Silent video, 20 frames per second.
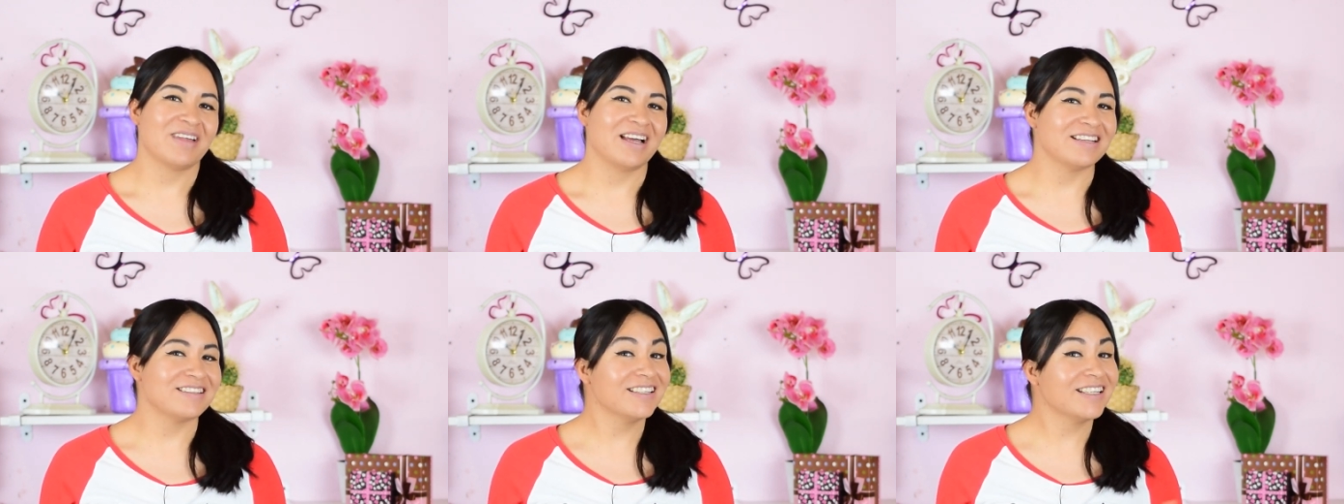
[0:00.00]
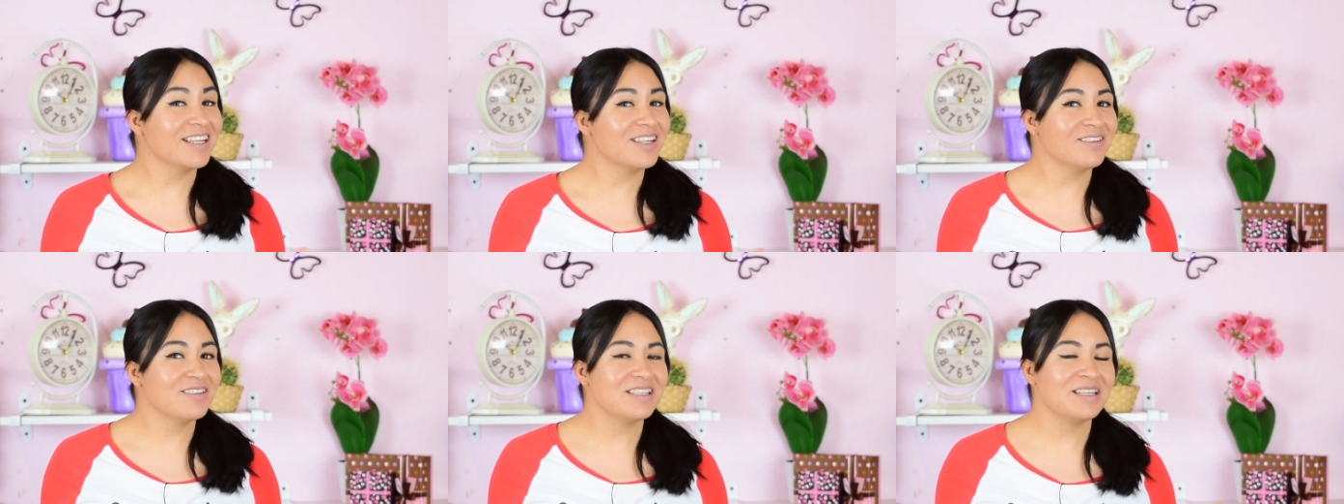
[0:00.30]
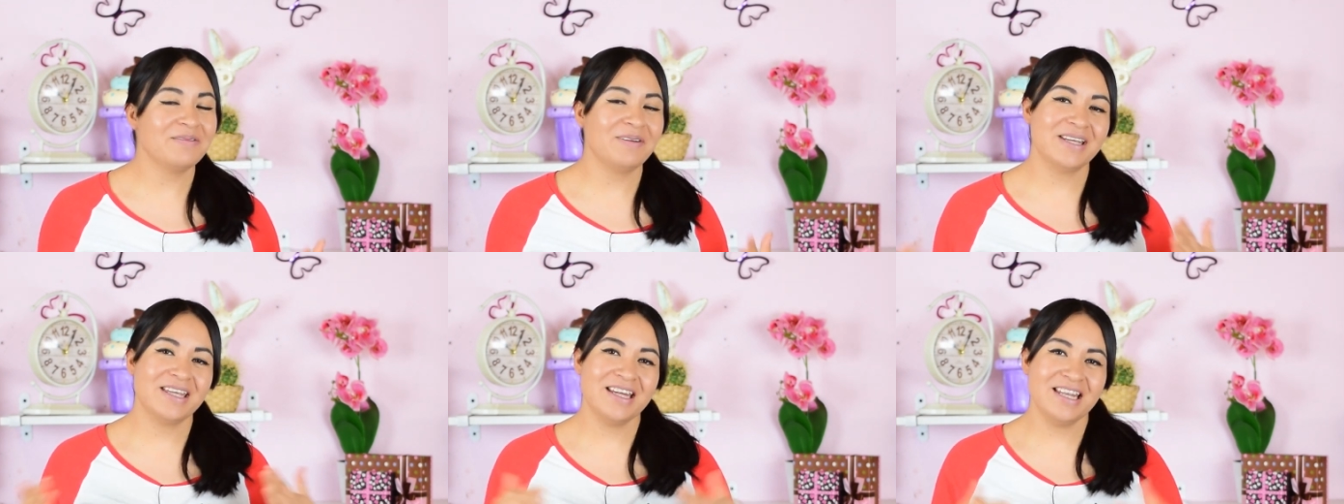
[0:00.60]
Así que no
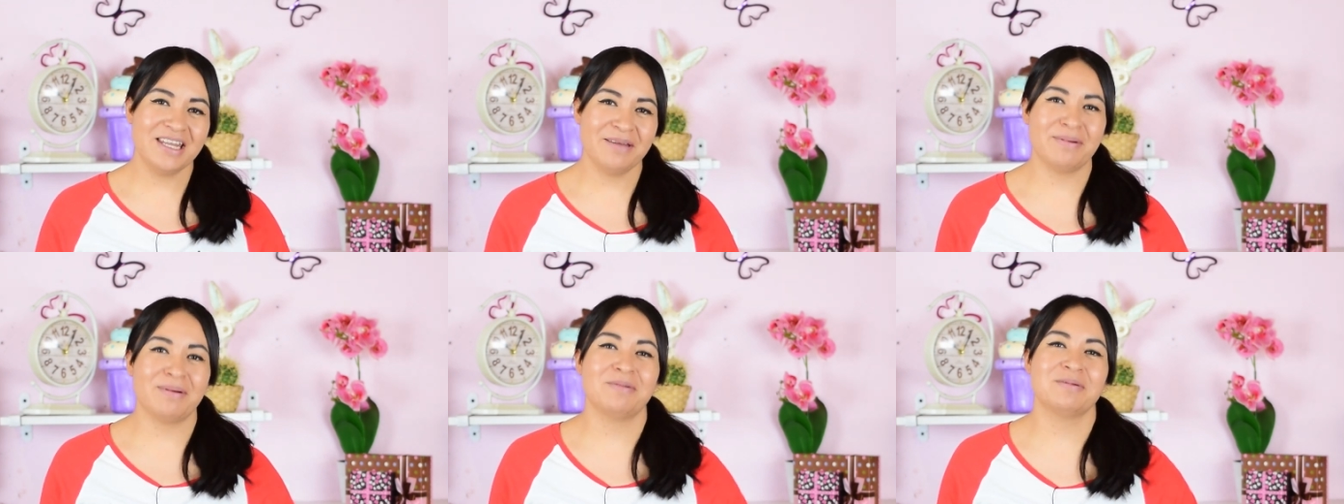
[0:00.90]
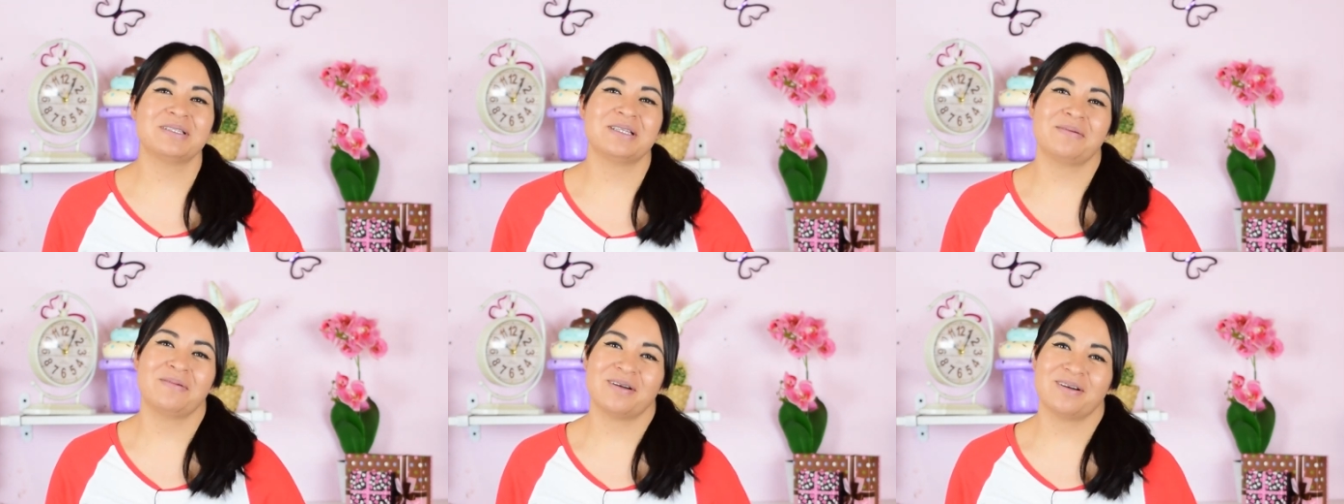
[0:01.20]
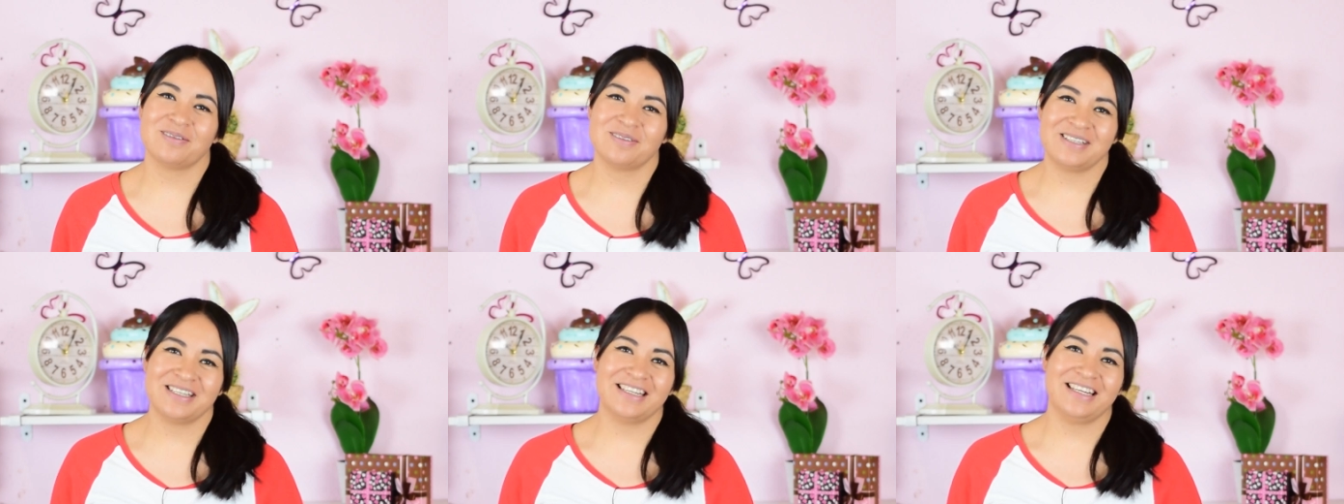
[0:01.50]
se vayan y vamos a ver
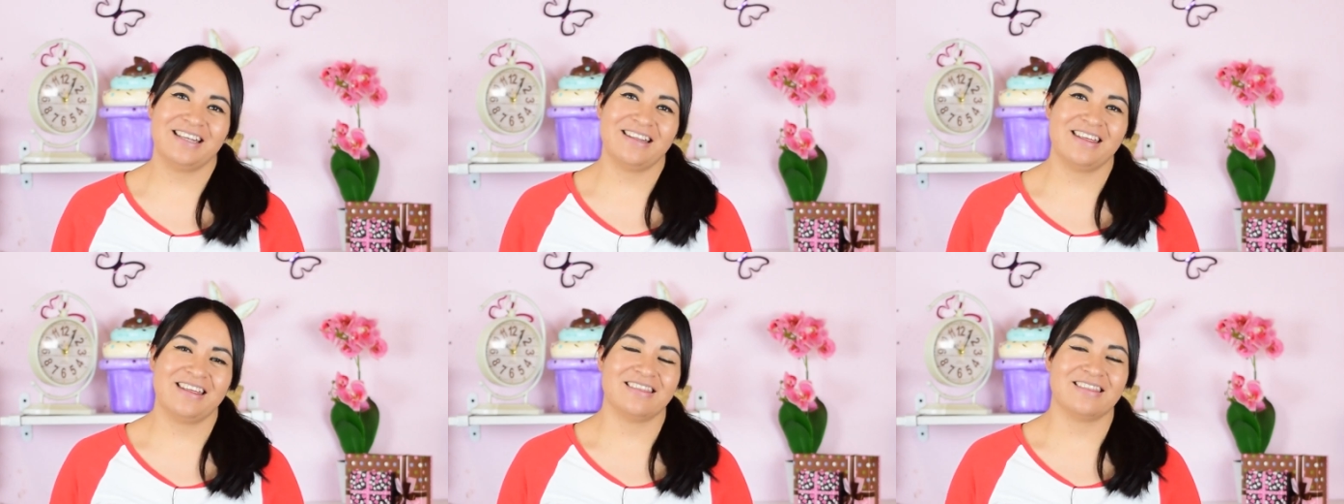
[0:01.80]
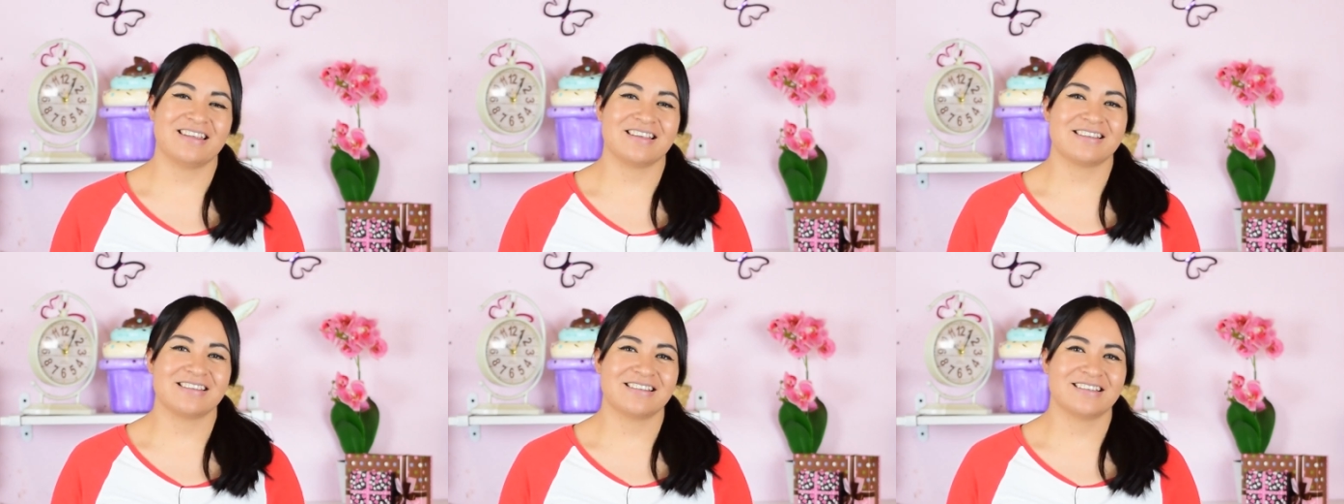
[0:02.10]
los ingredientes.